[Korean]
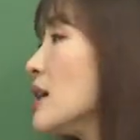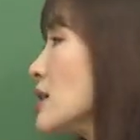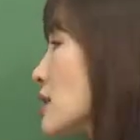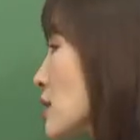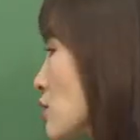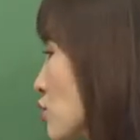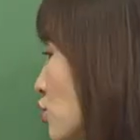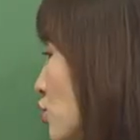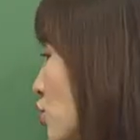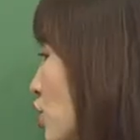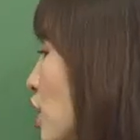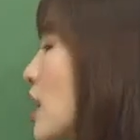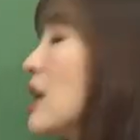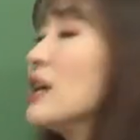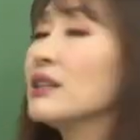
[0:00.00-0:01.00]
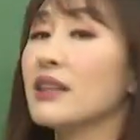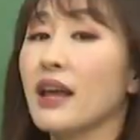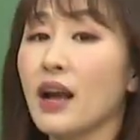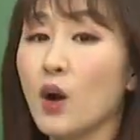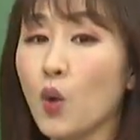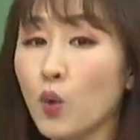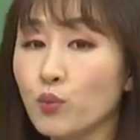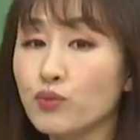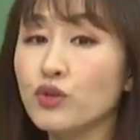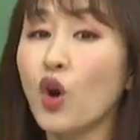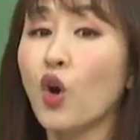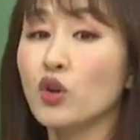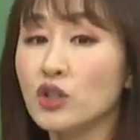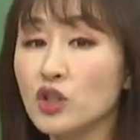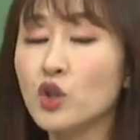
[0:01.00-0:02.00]
친구들 내가 공부를
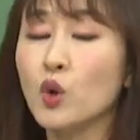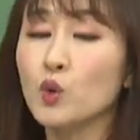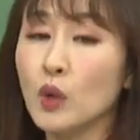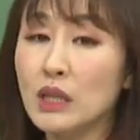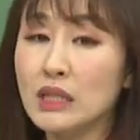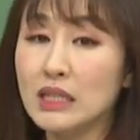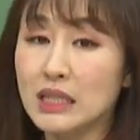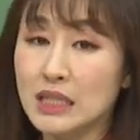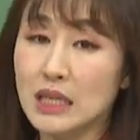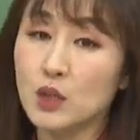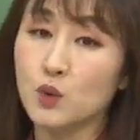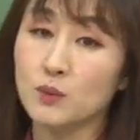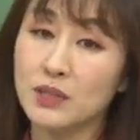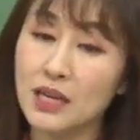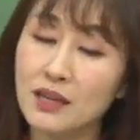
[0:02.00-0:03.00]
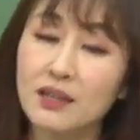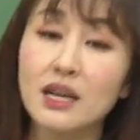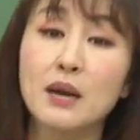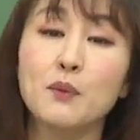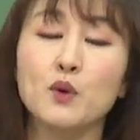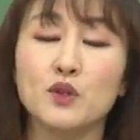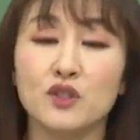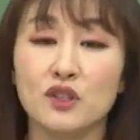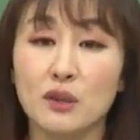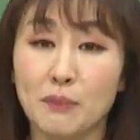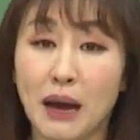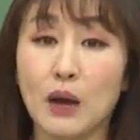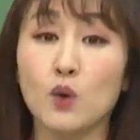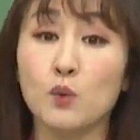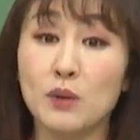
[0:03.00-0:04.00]
어느 정도 했는지 좀 체크해 볼 수 있는
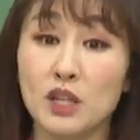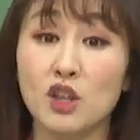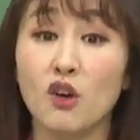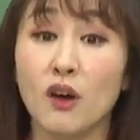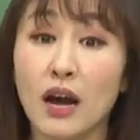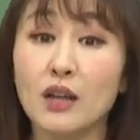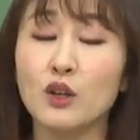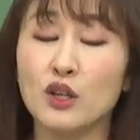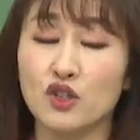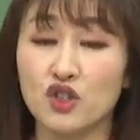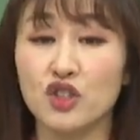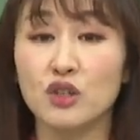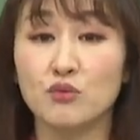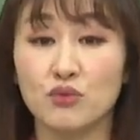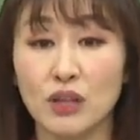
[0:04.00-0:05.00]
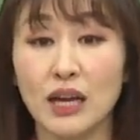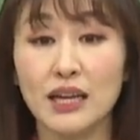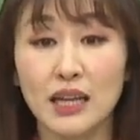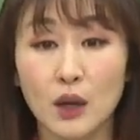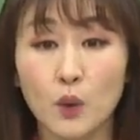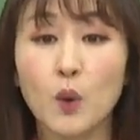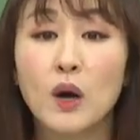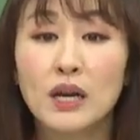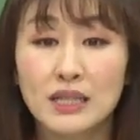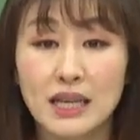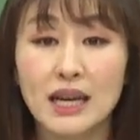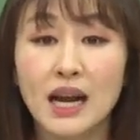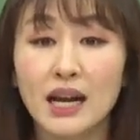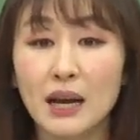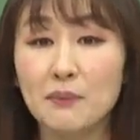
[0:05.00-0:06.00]
바로미터가 될 수 있는 문항이라고
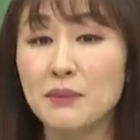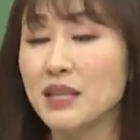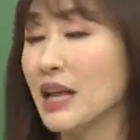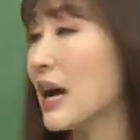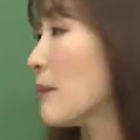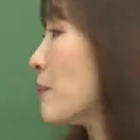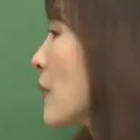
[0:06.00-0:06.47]
생각합니다.